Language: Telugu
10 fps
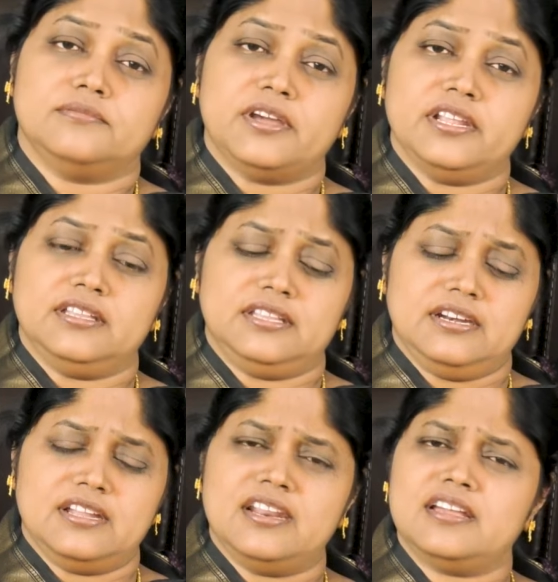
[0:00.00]
మరి
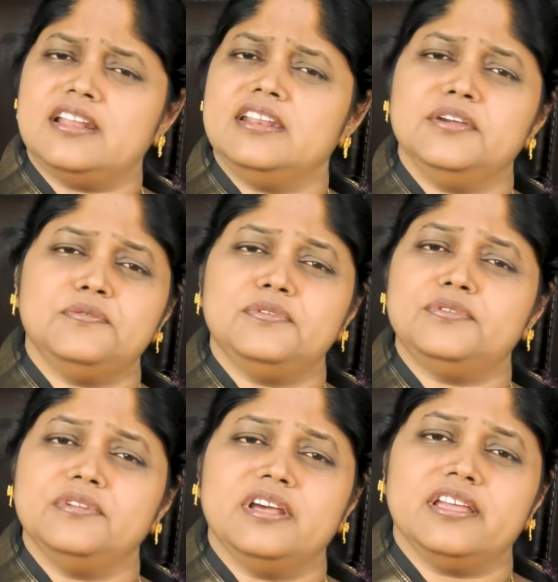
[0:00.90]
తినడానికి అన్నీ
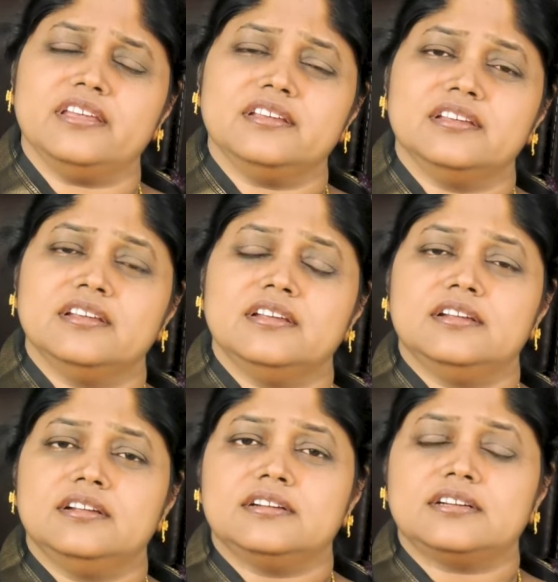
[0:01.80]
ఉంటున్నాయి
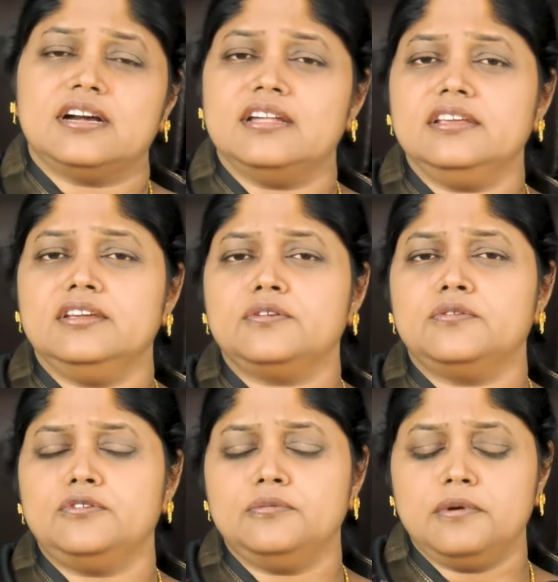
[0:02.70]
కానీ
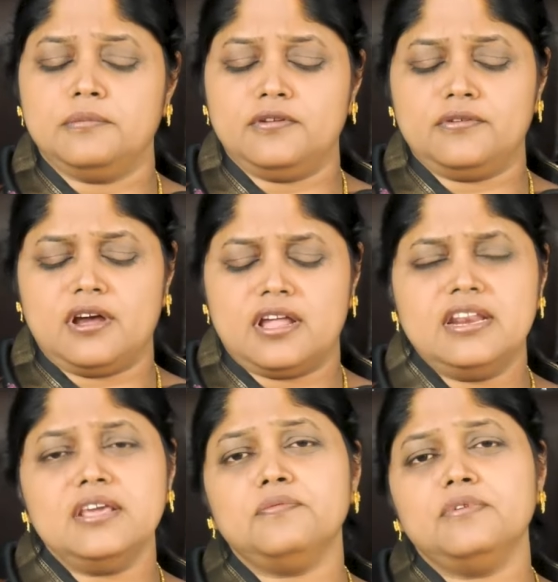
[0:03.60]
కుటుంబంలో
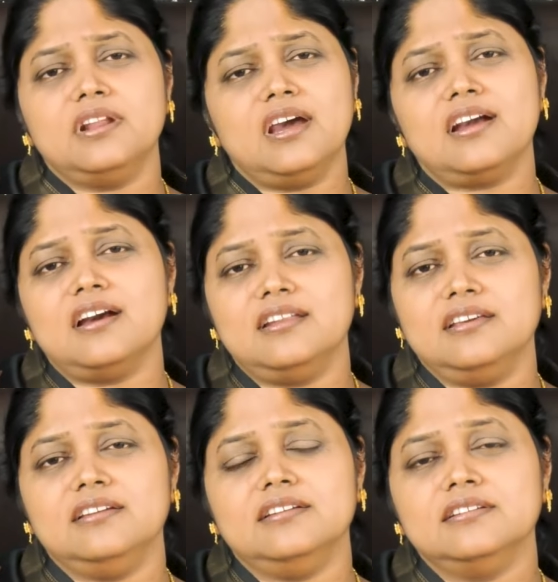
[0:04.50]
అన్నీ ఉన్నా
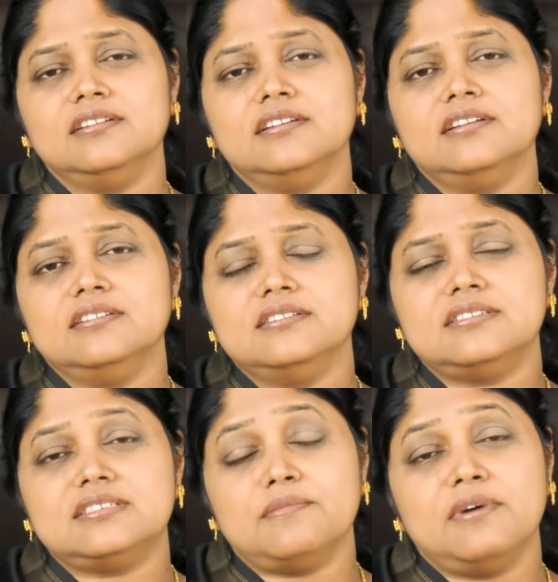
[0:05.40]
కానీ
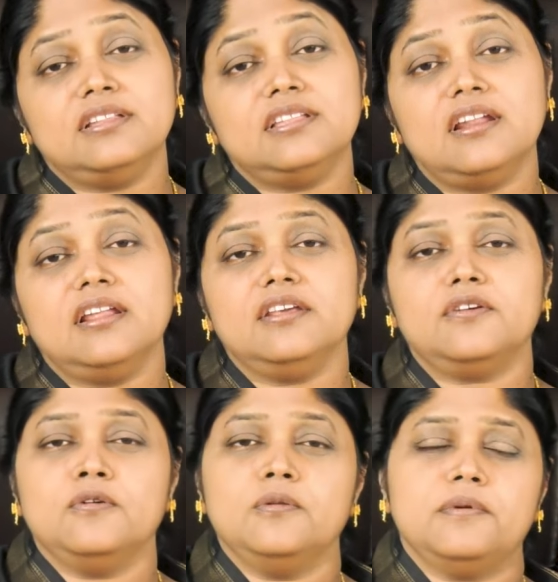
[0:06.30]
సమాధానాన్ని
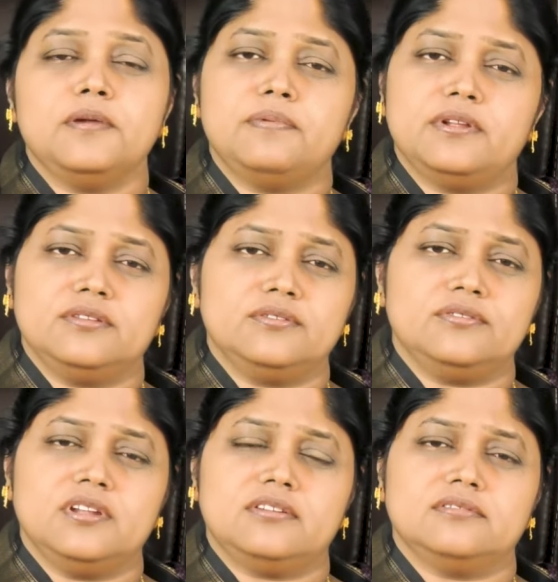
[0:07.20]
కోల్పోయి
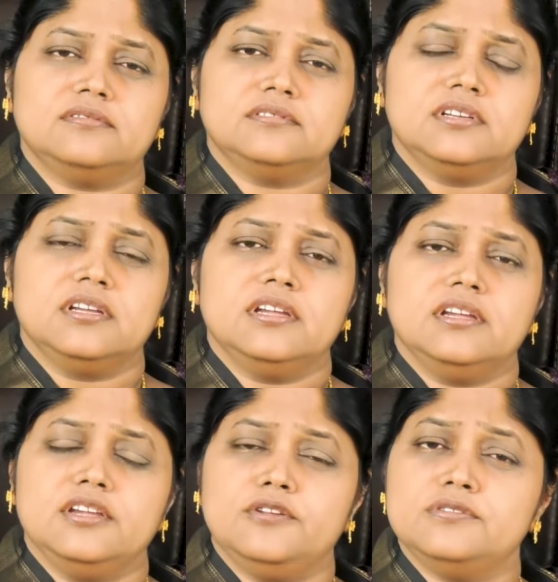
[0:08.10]
బ్రతుకుతున్నారు
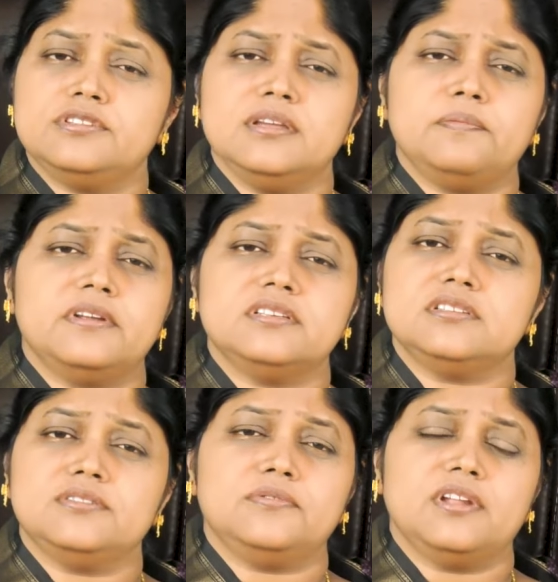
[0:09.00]
ఈరోజు నీ
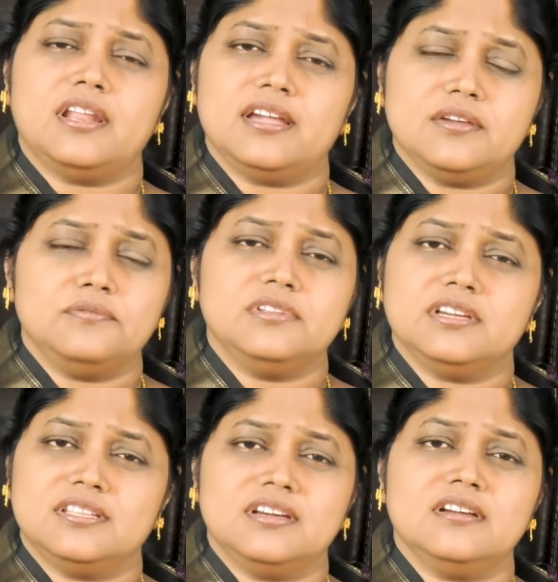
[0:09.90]
పరిస్థితి కూడా అలాగే ఉంది
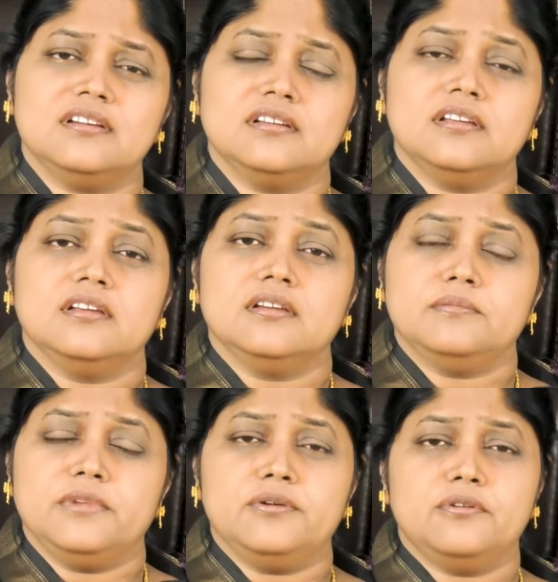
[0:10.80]
కదా
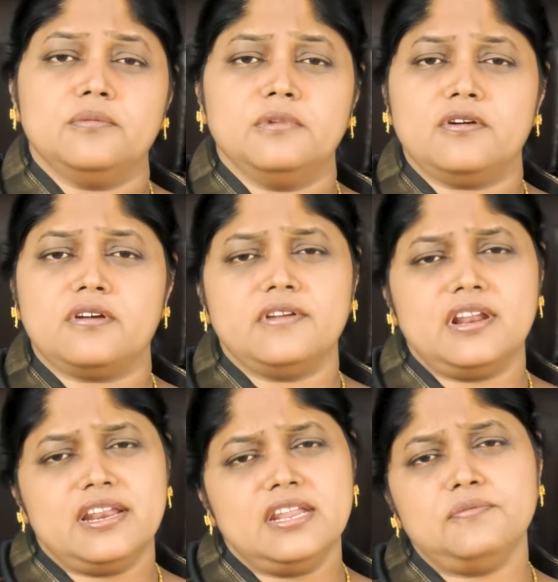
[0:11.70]
నీ గృహంలో
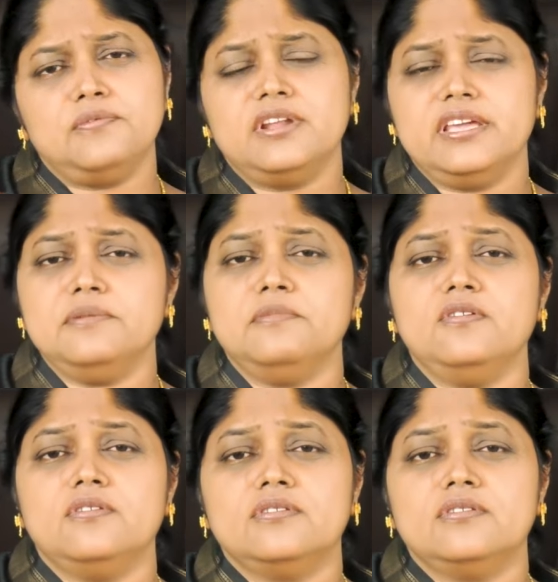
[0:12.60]
ఒకవేళ అన్నీ ఉన్నాయేమో